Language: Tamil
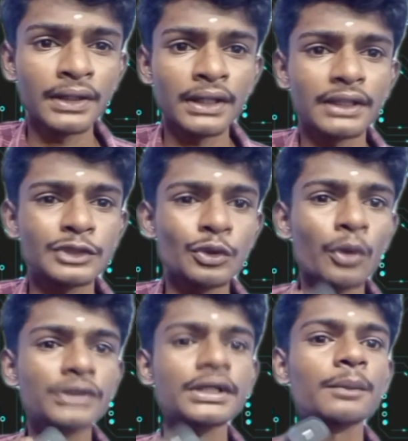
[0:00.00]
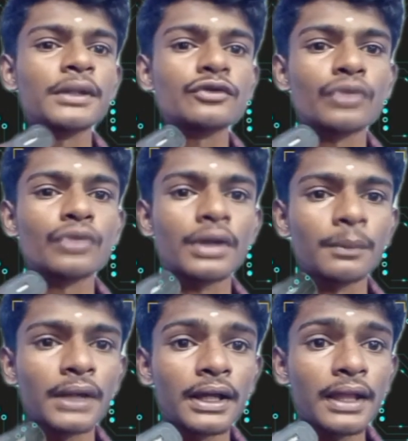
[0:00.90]
இந்த சார்ஜர் அப்படின்னு
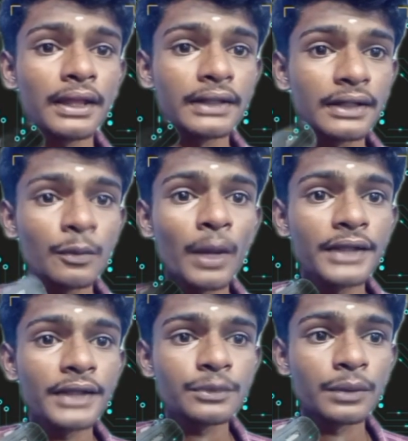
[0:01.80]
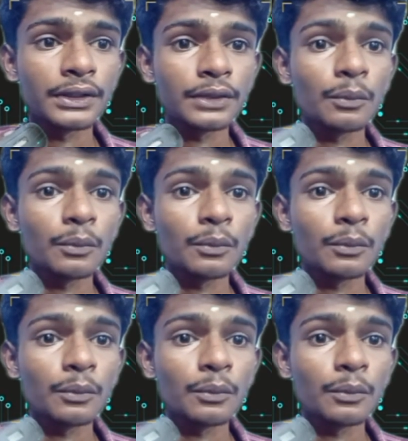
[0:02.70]
சொல்கிறோம்ல இந்த டிவைஸ் வந்து